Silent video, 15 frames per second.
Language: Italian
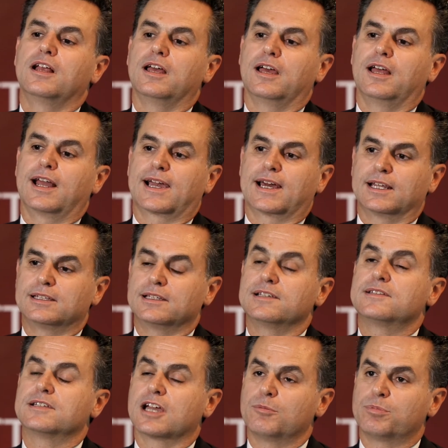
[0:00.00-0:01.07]
Eh, la
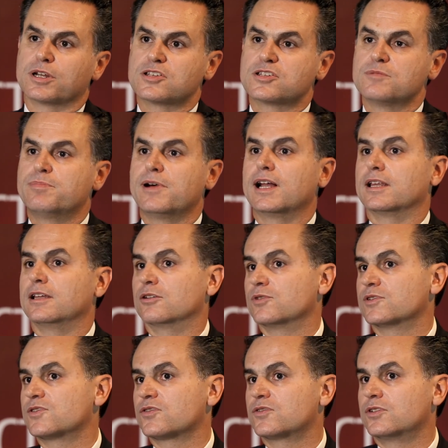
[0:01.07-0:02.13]
caratteristica principale di
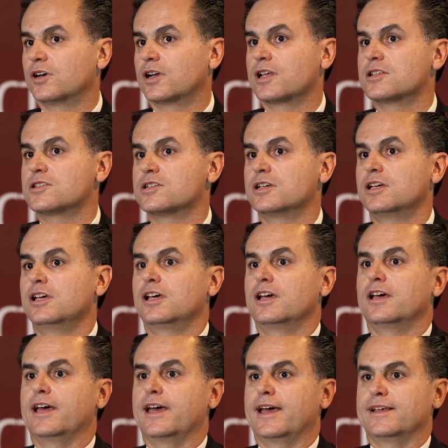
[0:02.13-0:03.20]
questo storage
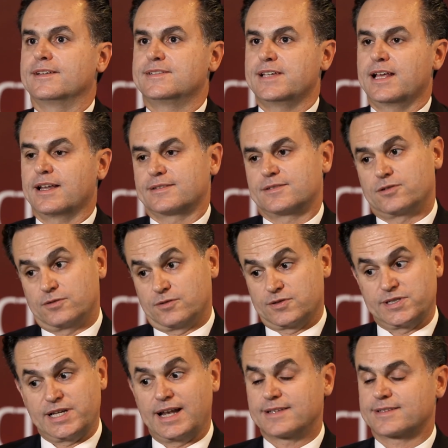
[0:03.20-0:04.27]
eh, sia la, sono
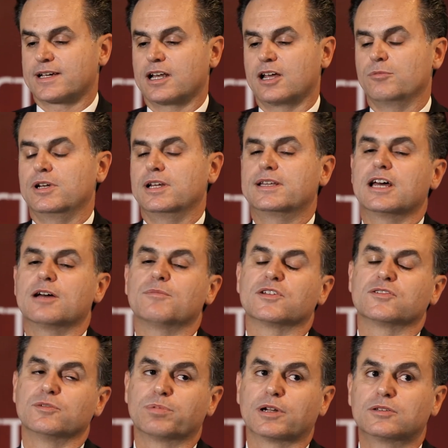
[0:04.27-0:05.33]
sia la scalabilità ma
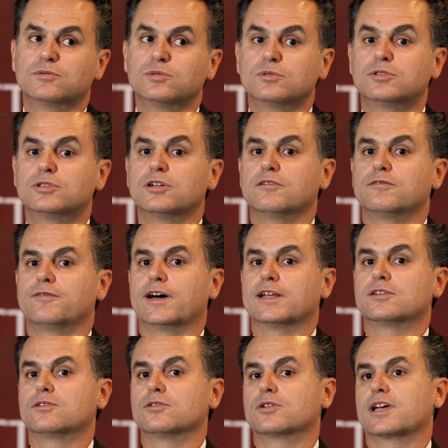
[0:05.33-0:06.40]
soprattutto il
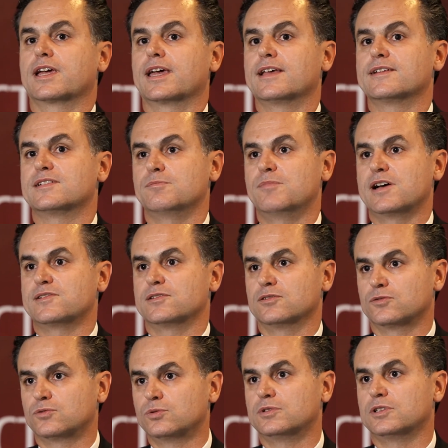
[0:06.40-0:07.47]
fatto che si
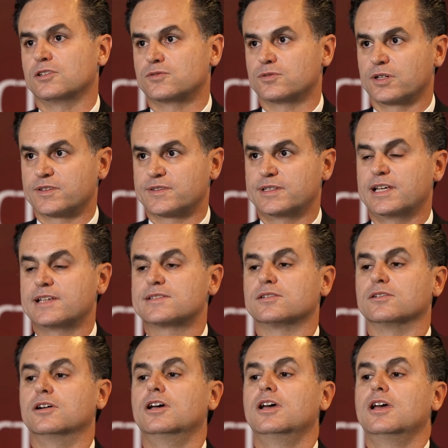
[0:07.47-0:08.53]
basino tutti sullo
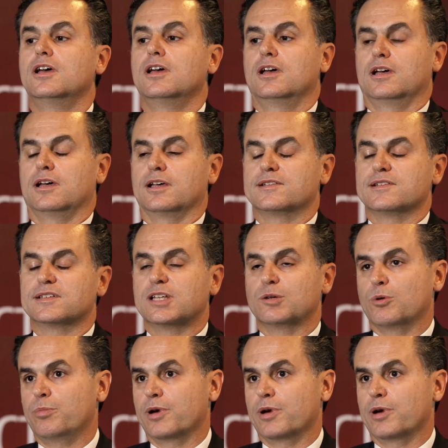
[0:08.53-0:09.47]
stesso eh, sistema